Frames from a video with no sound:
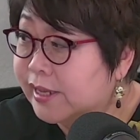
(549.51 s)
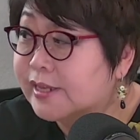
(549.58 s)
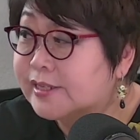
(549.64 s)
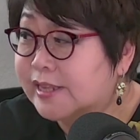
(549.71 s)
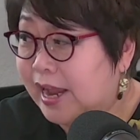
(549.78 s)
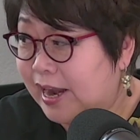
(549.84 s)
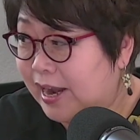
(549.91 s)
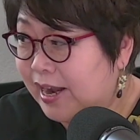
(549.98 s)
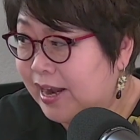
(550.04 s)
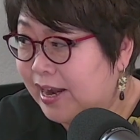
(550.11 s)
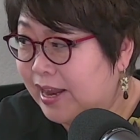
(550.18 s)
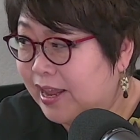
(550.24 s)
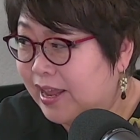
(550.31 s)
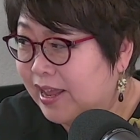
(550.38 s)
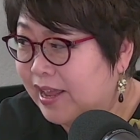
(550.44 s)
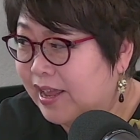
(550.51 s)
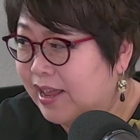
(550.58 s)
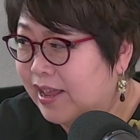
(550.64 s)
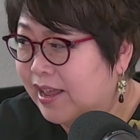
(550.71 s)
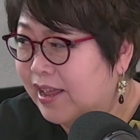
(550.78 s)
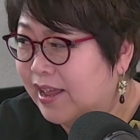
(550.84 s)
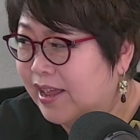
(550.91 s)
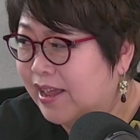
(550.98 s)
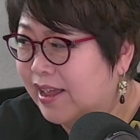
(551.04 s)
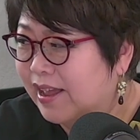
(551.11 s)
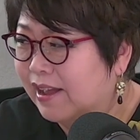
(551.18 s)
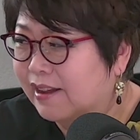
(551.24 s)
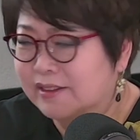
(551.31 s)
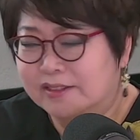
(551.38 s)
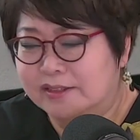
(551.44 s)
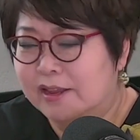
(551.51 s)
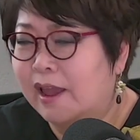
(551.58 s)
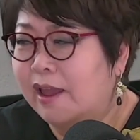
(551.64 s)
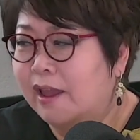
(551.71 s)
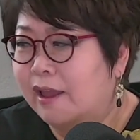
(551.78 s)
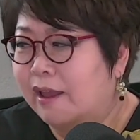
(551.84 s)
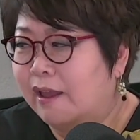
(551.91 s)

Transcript: 네 살. 아니 그 애를 두고 유학을 네. 보내셨단